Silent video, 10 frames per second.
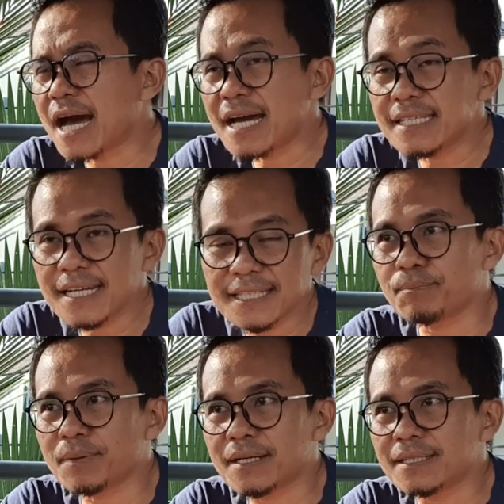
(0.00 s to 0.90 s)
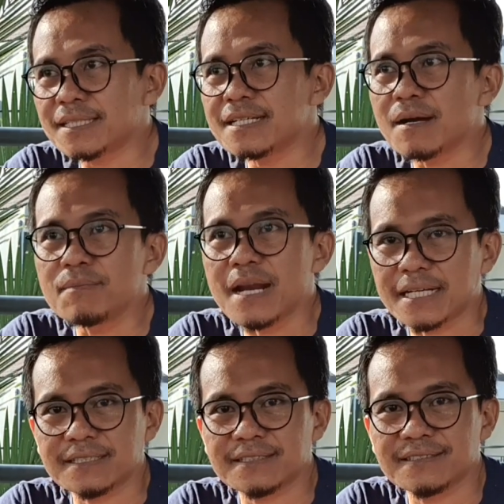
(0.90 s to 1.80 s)
hanya seper
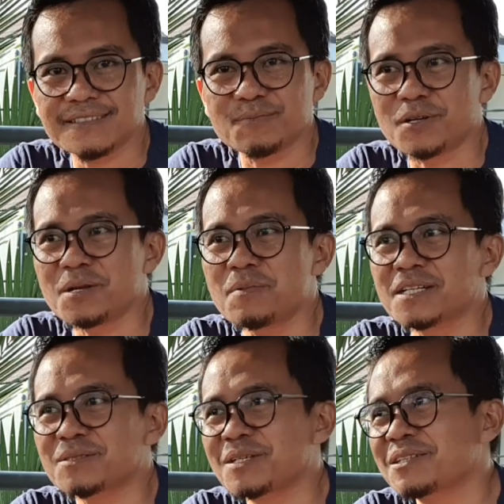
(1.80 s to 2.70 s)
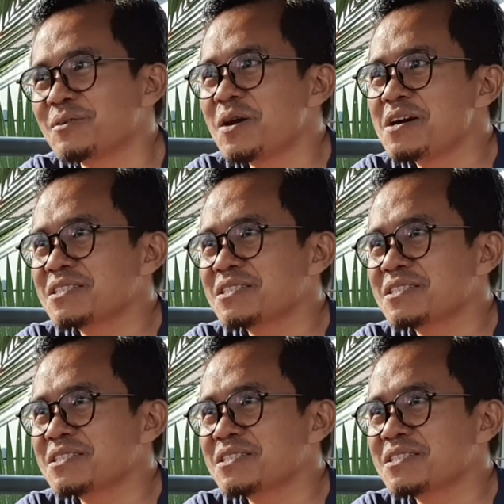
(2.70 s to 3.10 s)
13. Boleh dibilang segitu.